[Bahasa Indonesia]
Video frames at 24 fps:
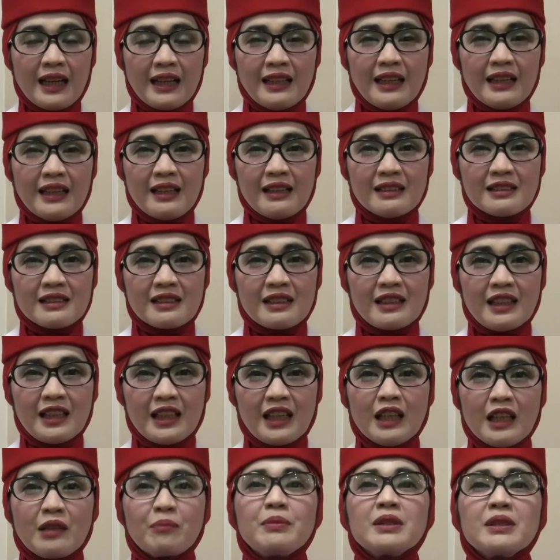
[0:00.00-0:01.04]
kadar yang
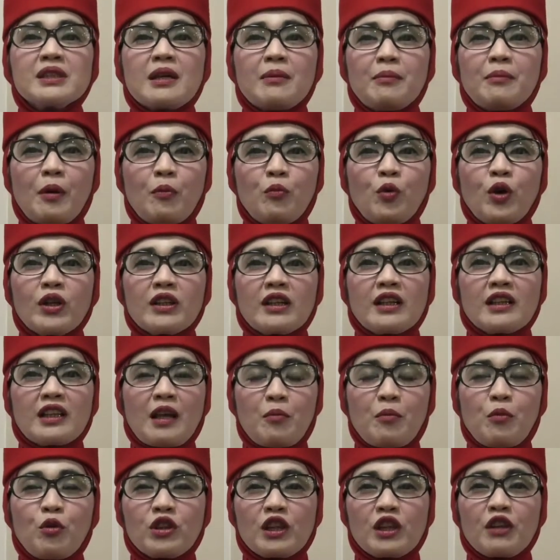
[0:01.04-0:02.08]
sedikit bisa membuat
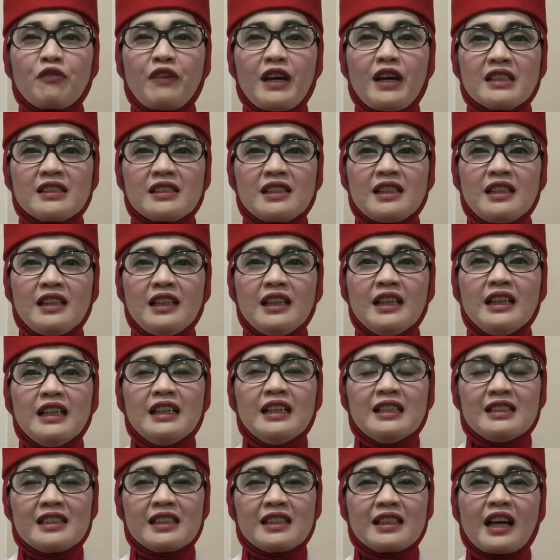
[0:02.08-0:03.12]
kita motivasi
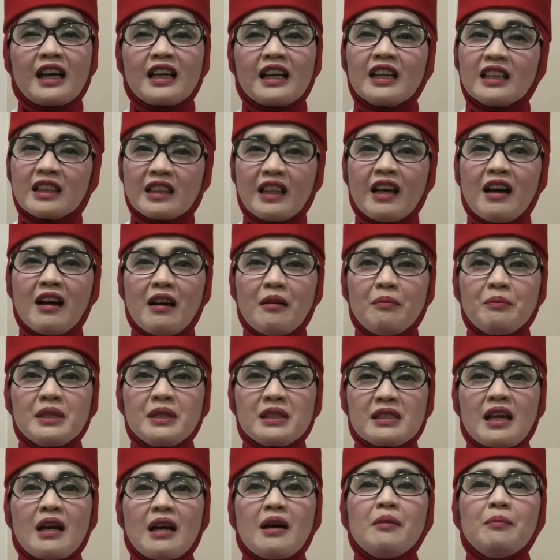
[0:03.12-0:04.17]
sehingga kita
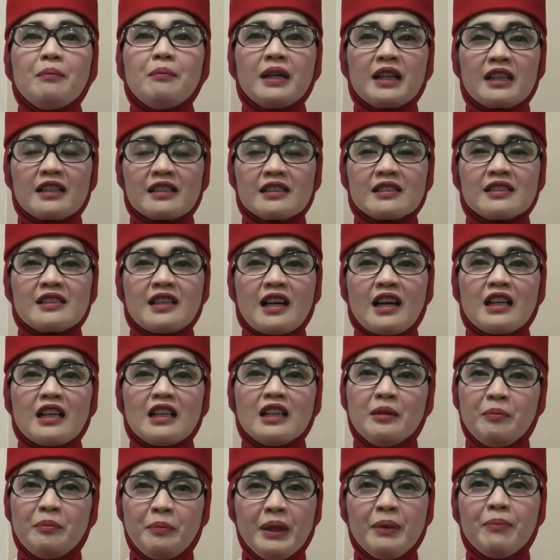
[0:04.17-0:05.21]
bisa bekerja
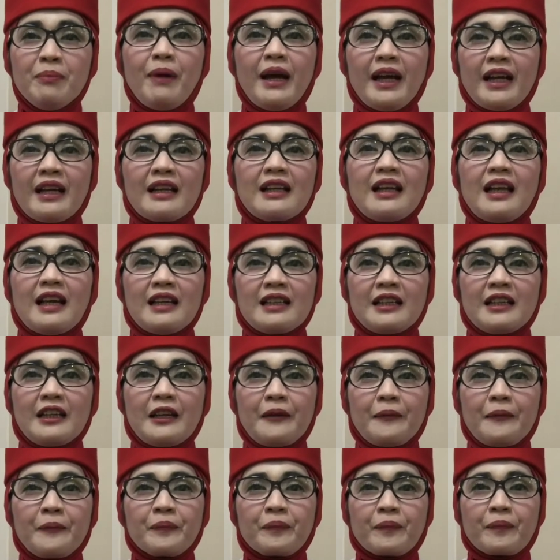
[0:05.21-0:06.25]
lebih baik lagi.
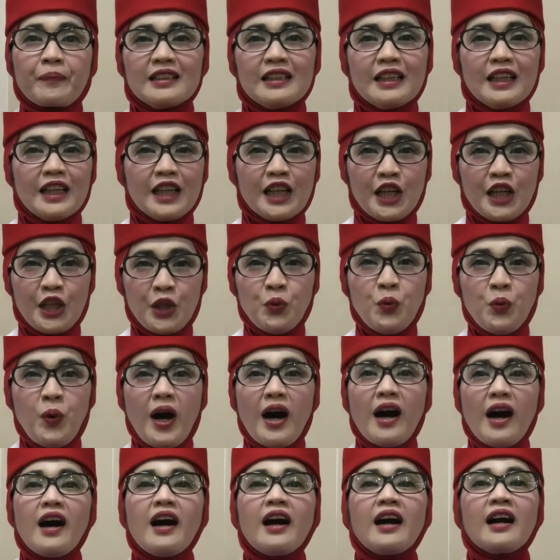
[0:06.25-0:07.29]

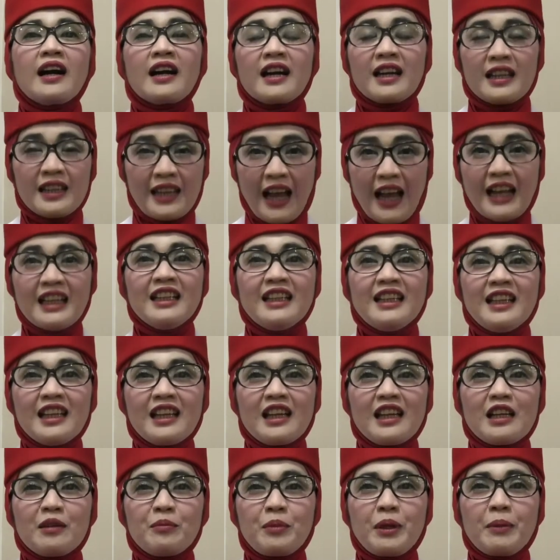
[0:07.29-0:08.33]
Kedua, kenali
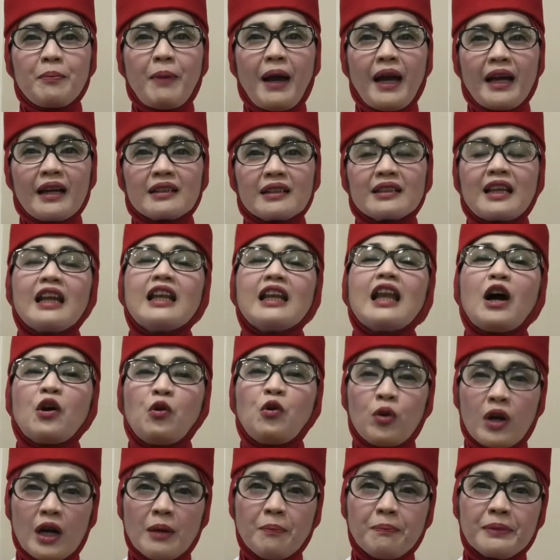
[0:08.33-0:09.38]
diri lebih baik dan
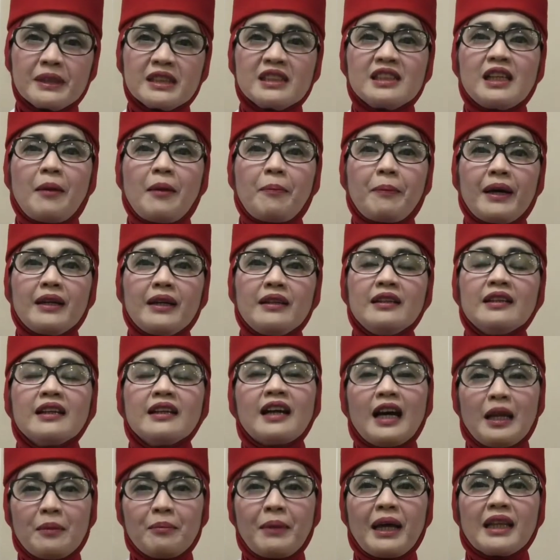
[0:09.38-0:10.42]
lakukan persiapan
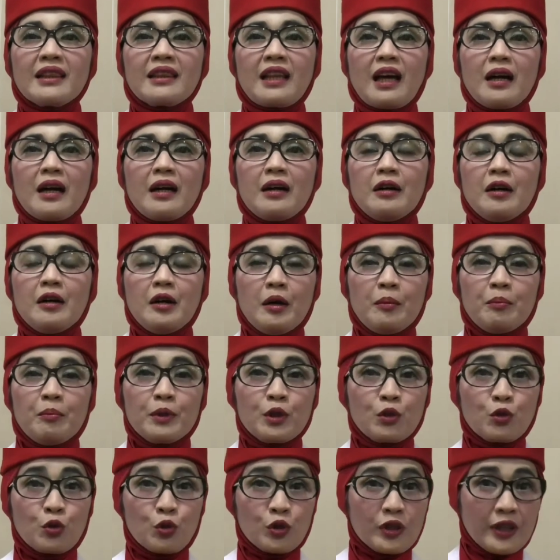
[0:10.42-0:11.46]
dengan matang.
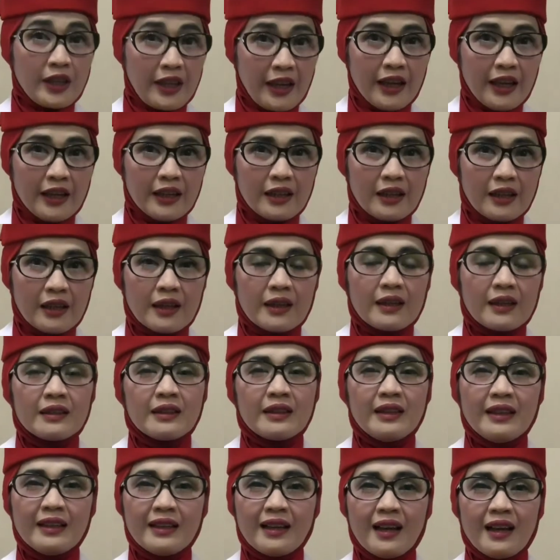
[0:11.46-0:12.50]
Menurut Gary,
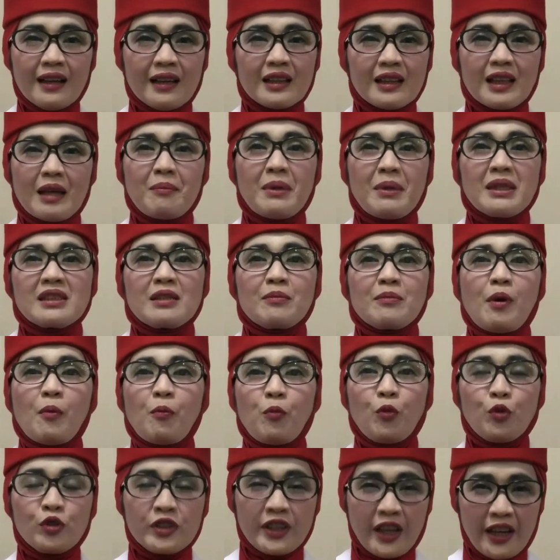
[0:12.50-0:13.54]
ketika kita masih
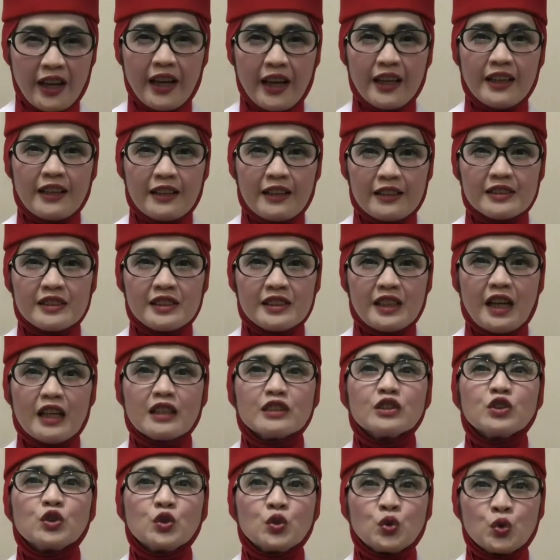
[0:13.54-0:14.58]
mempunyai energi yang
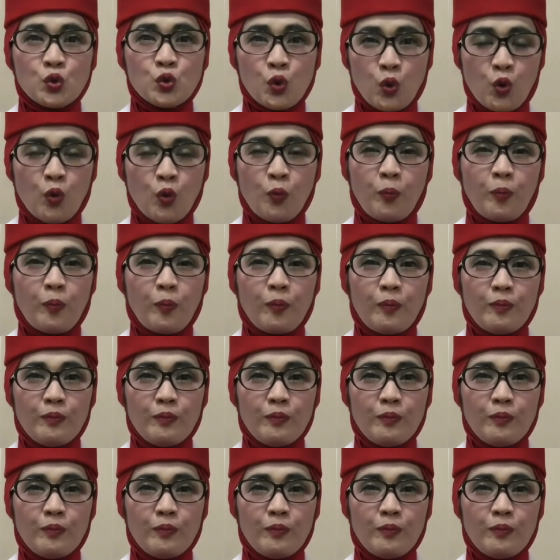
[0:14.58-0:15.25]
cukup